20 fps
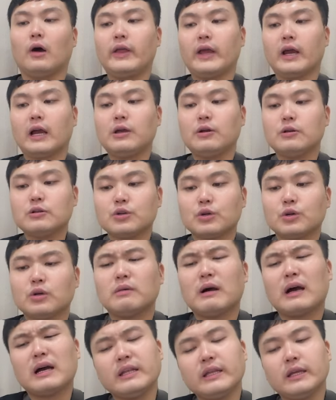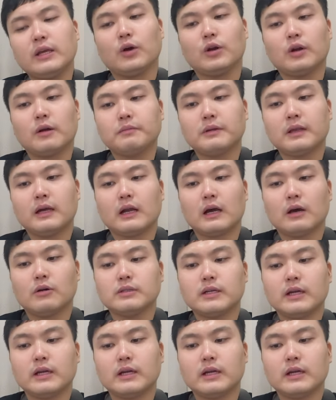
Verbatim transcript: 내가 이걸 조금 하는 게 어렵다라고